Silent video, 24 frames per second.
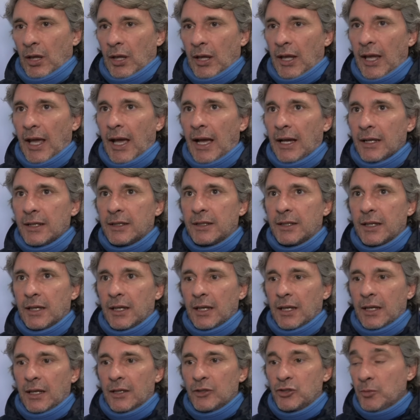
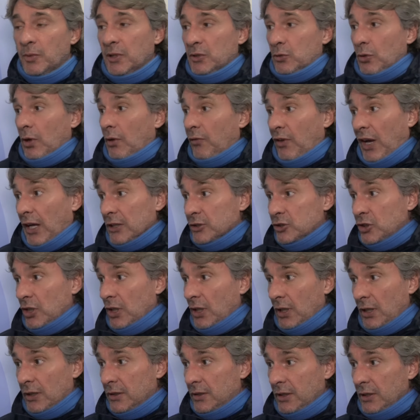anche, ci metto la
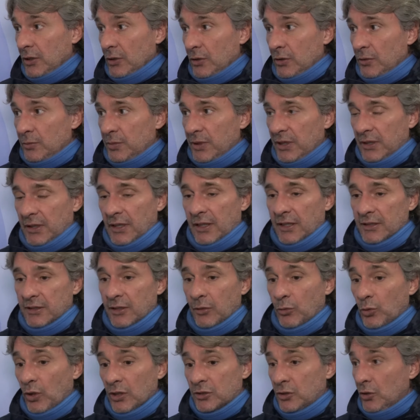faccia, anch'io, perché la
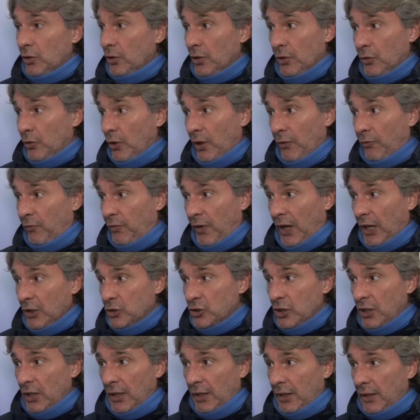situazione non è
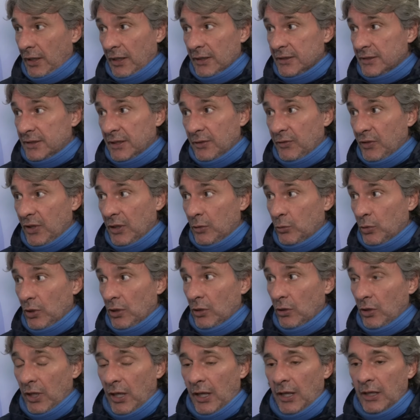facile, la classifica è
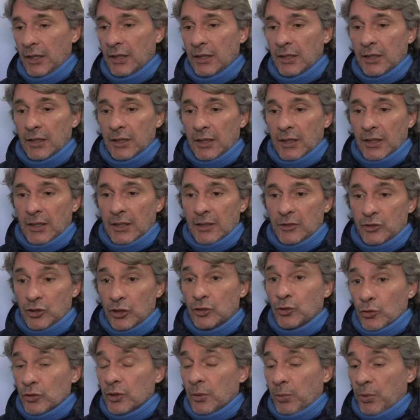quello che è, ci
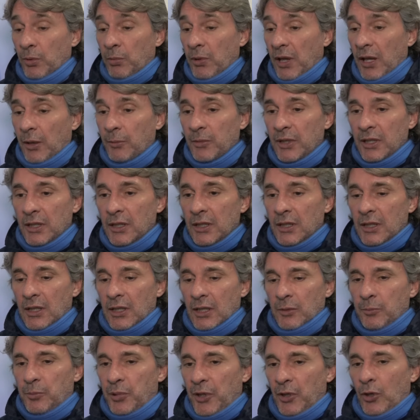sono dei problemi,
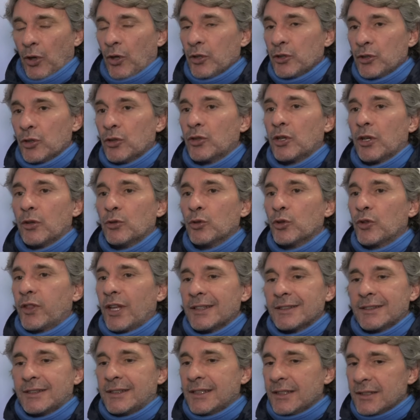però io credo
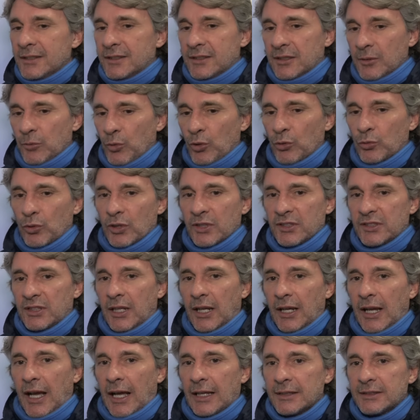tantissimo in questi
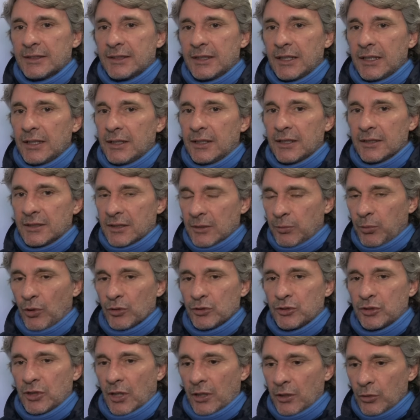ragazzi che si
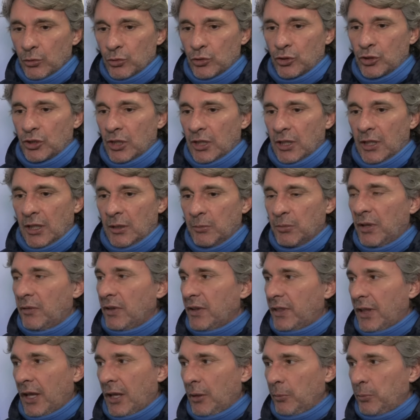possa riuscire in
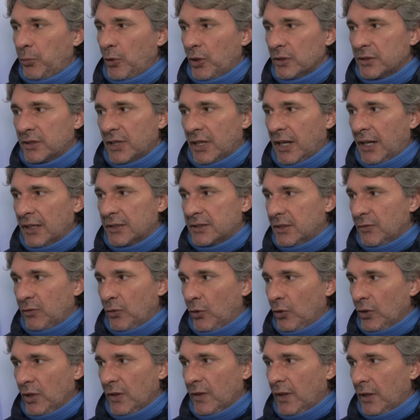breve tempo a tirarsi
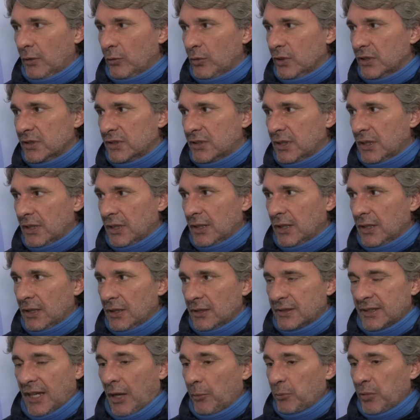fuori da
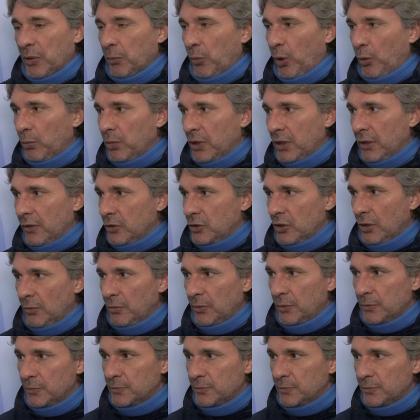queste sabbie mobili. Diciamo.